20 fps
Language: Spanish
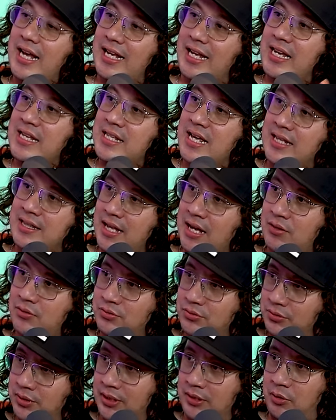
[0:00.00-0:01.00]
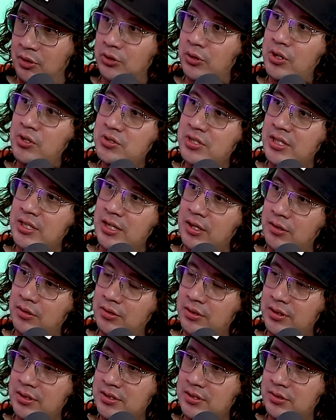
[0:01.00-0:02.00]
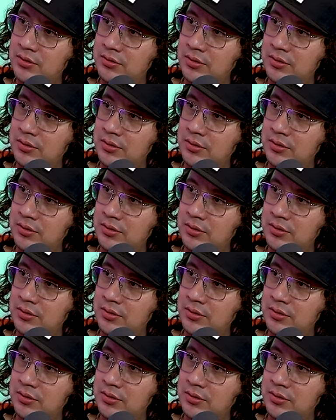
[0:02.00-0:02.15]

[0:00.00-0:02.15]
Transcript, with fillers: a qué edad a Honduras? ¿Cuántos años tenías cuando tenías